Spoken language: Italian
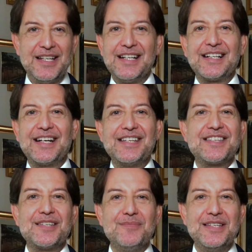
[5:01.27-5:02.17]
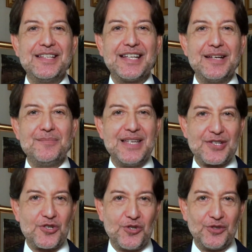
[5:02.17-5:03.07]
Carissimi che mi
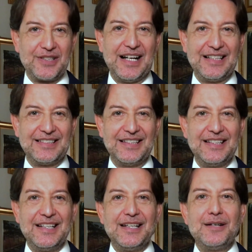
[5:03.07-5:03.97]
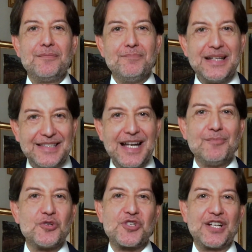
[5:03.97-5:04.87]
ascoltate,
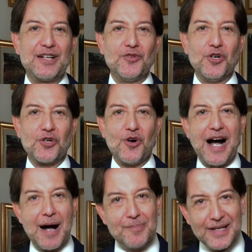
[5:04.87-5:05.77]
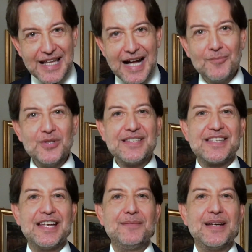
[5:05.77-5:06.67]
Mettiamoci al lavoro, apriamo
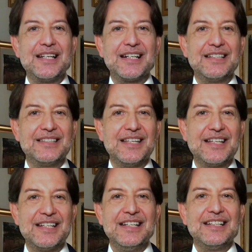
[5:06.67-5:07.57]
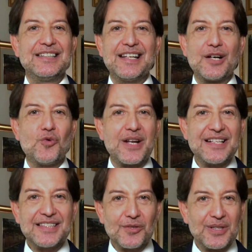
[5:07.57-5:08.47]
insieme il cantiere della
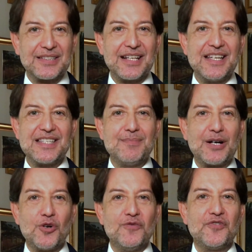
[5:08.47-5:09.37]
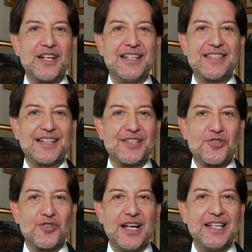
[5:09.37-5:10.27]
44esima conferenza
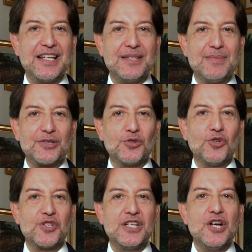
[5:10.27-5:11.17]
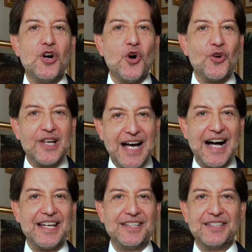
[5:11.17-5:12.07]
nazionale animatori
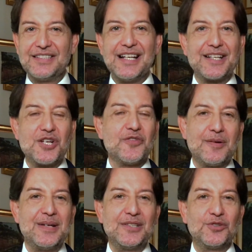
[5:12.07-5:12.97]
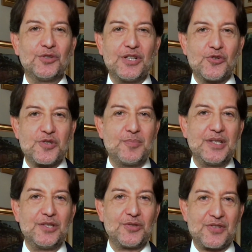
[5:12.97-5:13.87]
online del rinnovamento nello
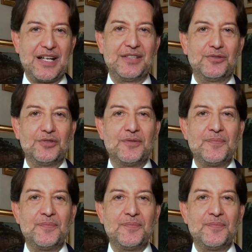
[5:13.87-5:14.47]
Spirito Santo